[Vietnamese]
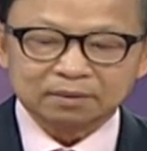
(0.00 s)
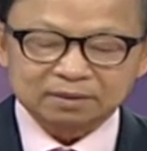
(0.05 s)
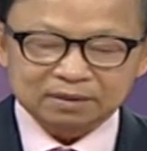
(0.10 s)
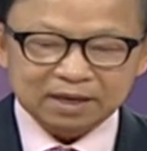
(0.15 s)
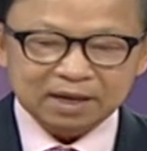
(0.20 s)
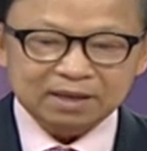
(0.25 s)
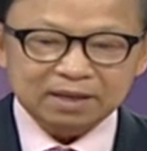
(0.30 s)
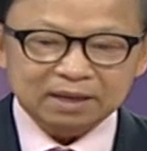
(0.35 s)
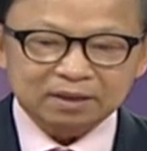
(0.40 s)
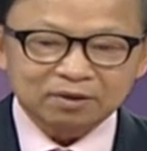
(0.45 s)

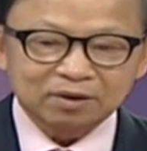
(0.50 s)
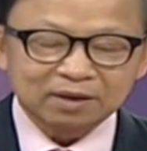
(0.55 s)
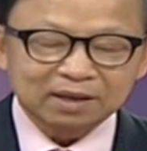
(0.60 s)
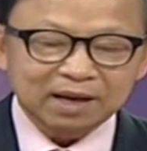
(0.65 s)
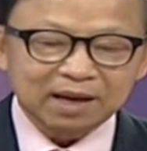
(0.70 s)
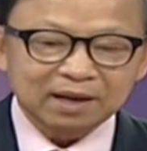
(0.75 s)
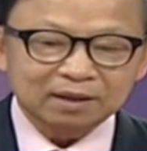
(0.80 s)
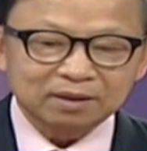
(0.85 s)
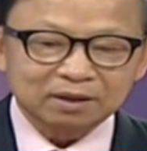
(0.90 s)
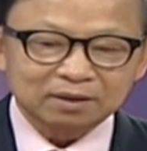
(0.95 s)
Dạ dạ tôi
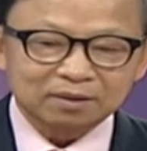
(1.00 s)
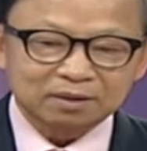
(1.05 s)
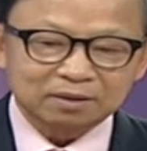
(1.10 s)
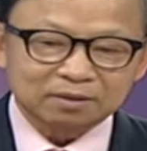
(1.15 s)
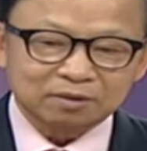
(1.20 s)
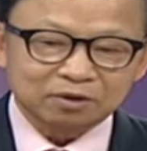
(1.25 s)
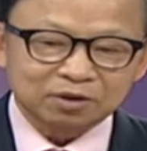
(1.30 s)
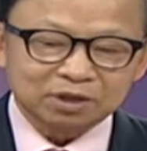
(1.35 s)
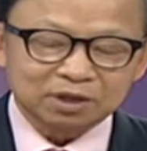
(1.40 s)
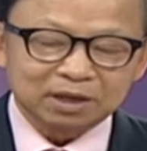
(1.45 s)
nghe tôi
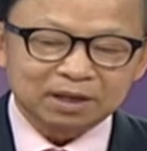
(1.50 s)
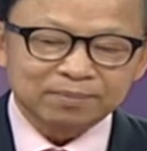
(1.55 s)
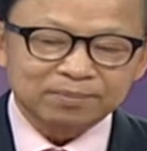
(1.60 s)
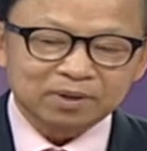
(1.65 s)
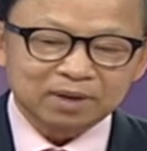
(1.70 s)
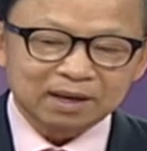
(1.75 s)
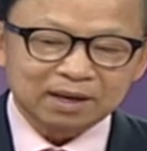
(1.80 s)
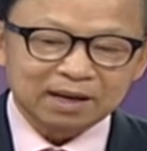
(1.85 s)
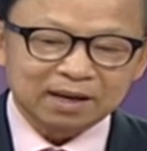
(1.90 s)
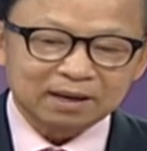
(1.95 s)
luật sư Liêm
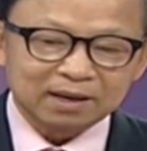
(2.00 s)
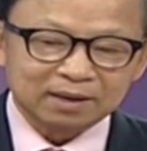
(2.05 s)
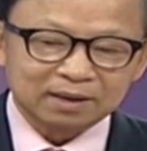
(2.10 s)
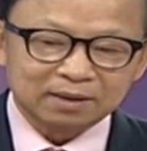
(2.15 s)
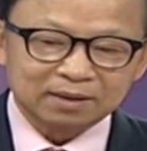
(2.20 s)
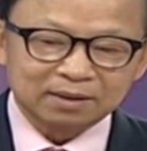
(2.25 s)
tôi dạ. nghe. Đây.